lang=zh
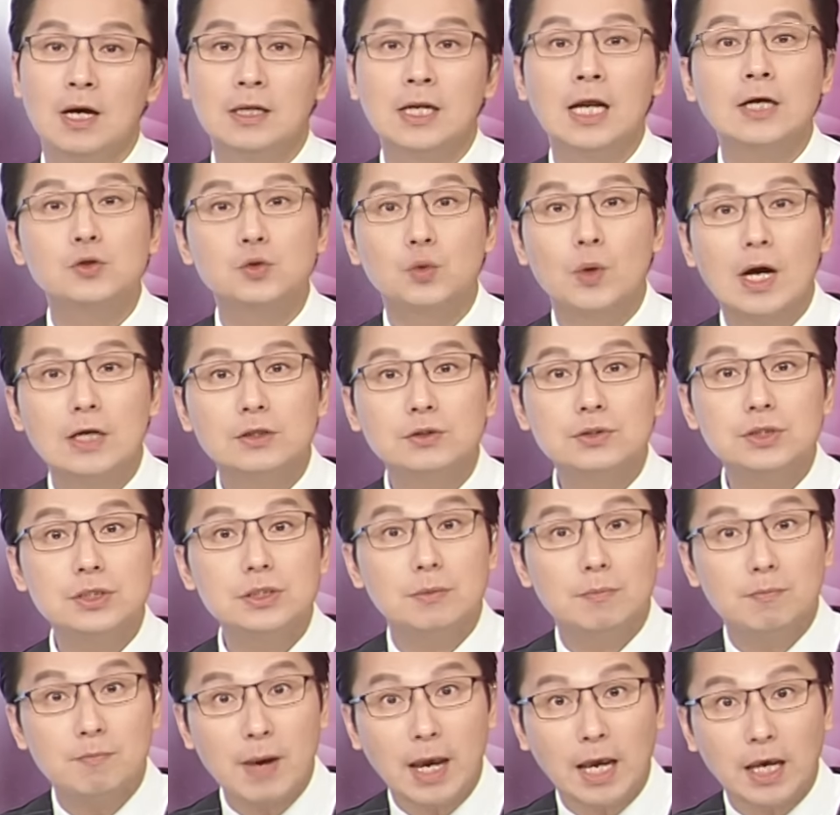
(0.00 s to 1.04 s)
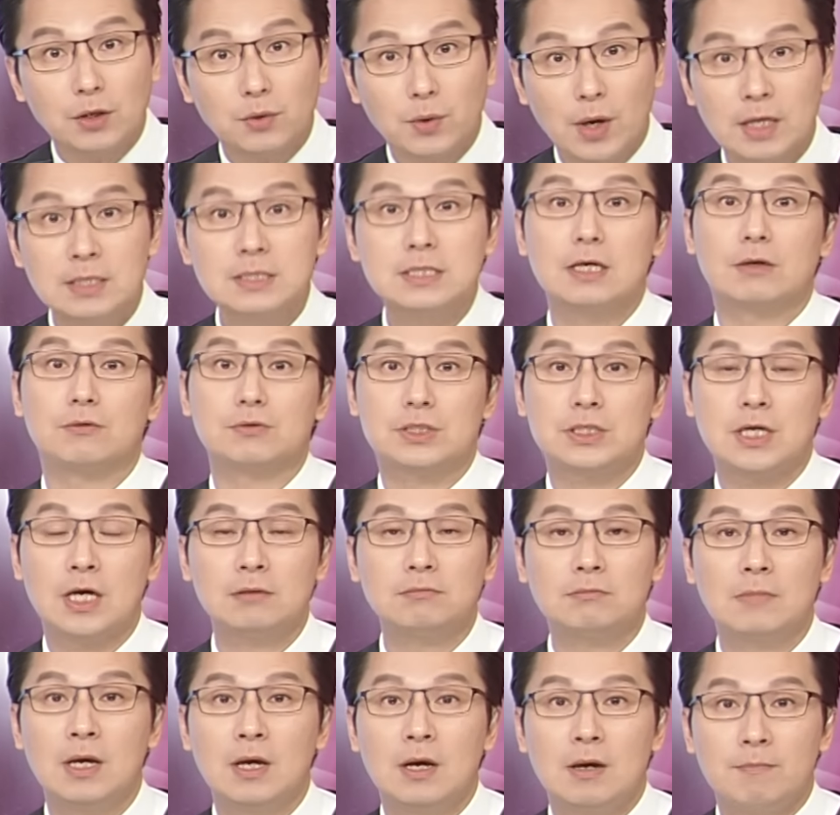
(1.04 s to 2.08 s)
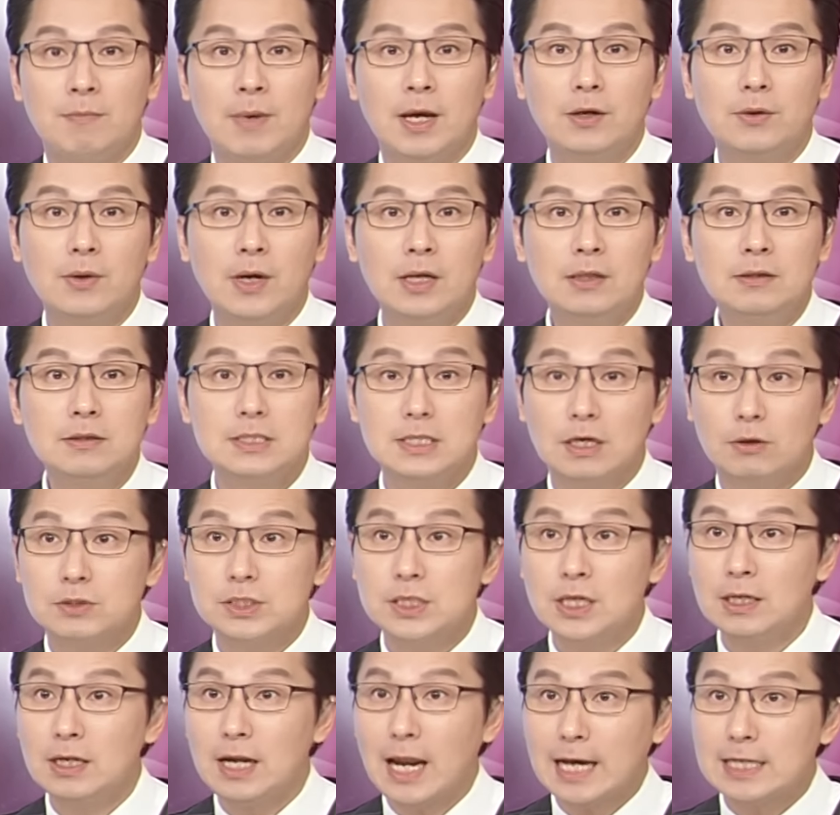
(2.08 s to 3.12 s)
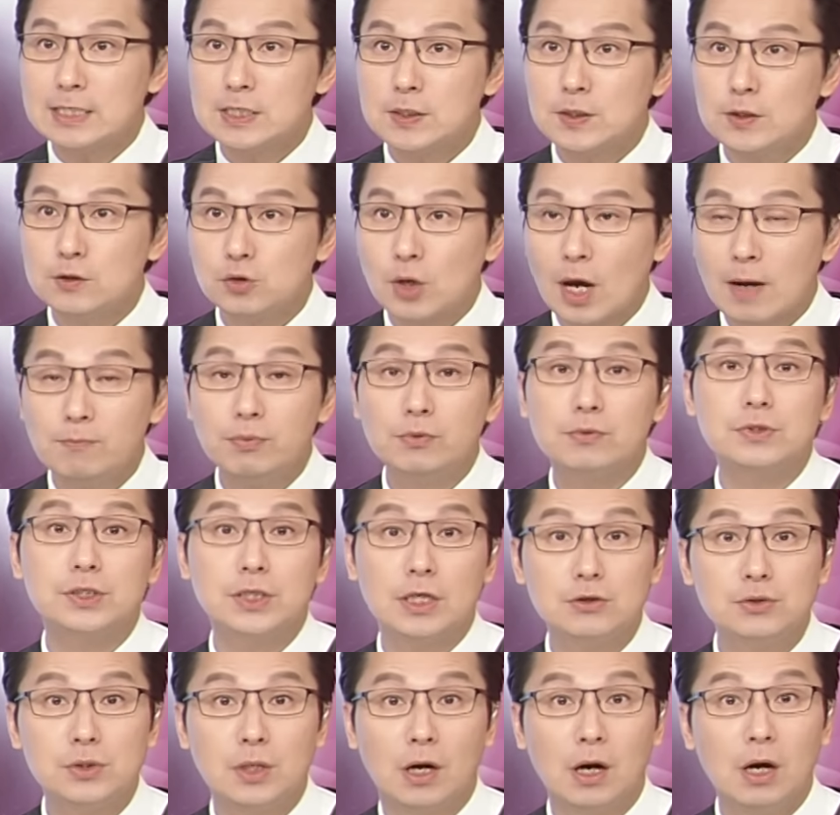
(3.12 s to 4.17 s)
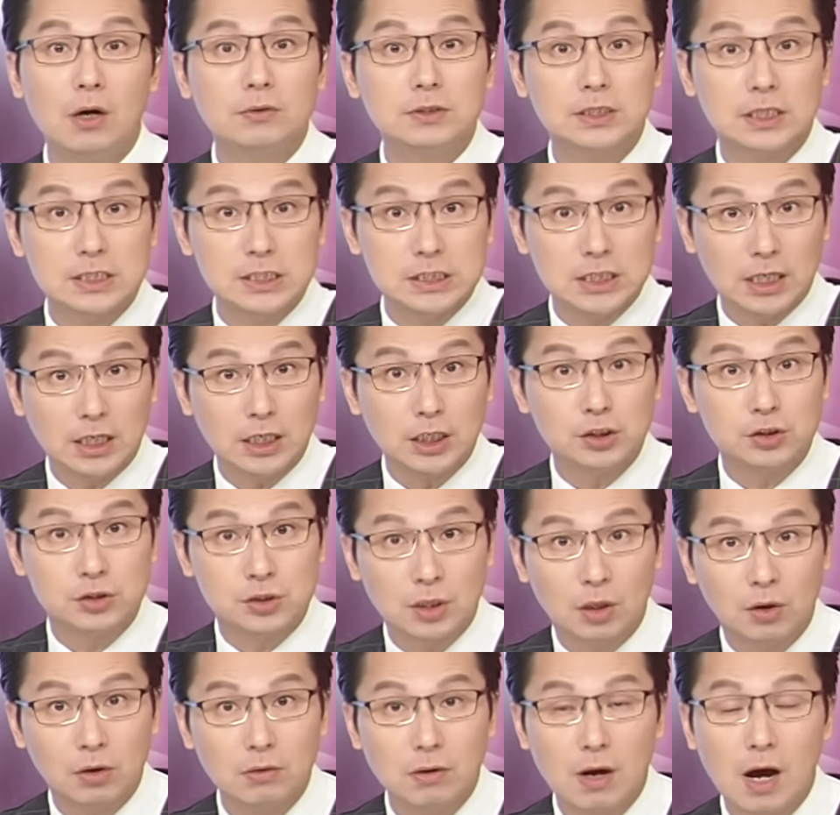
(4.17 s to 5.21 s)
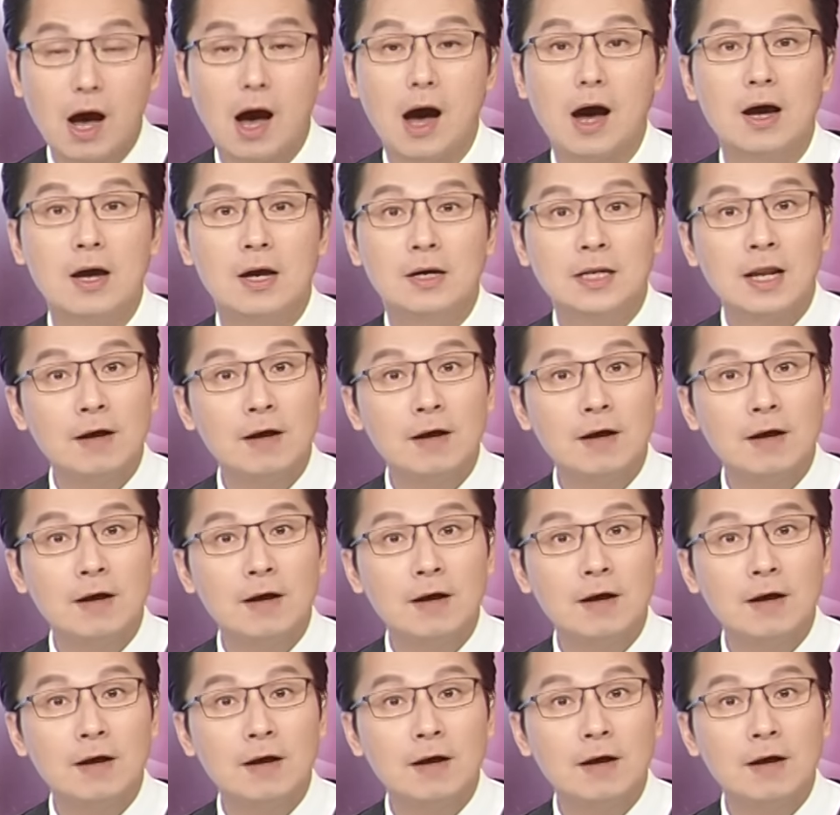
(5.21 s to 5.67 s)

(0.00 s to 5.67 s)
那主要就是美元走升，美元走升来自于川普胜选后的这一周啊。